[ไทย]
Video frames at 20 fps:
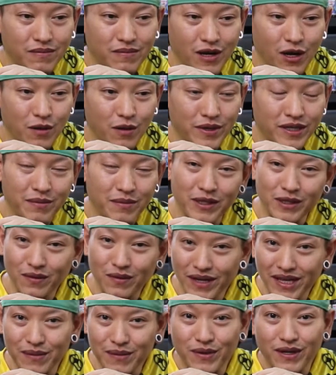เราไม่จำเป็นต้อ
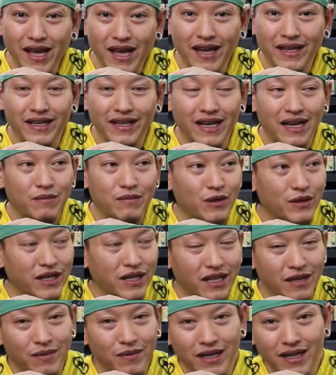งรีบก็ได้นะครับ เรา
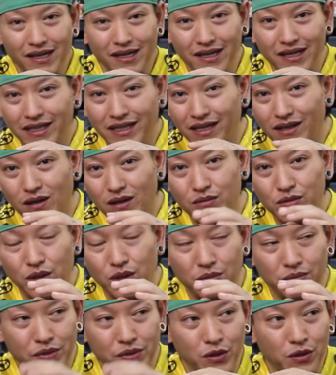ขี่ไปเรื่อยๆกินลมช
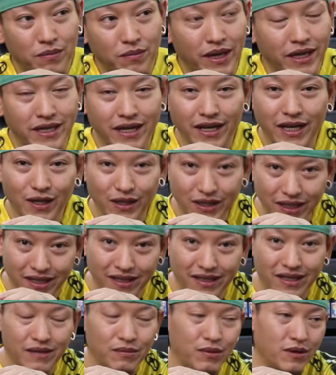มวิวไปยังไงก็ถึ
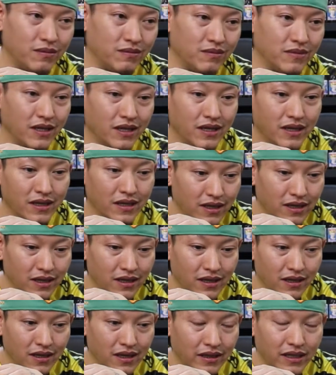งครับผม
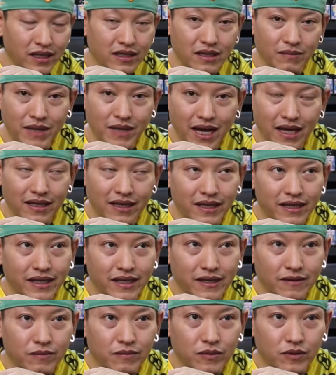และที่สำคัญเลย
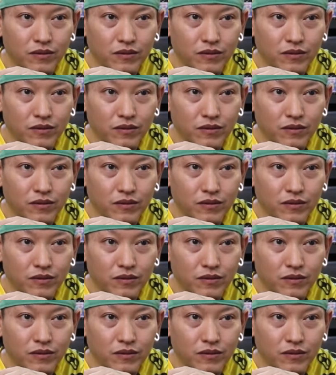เนี่ย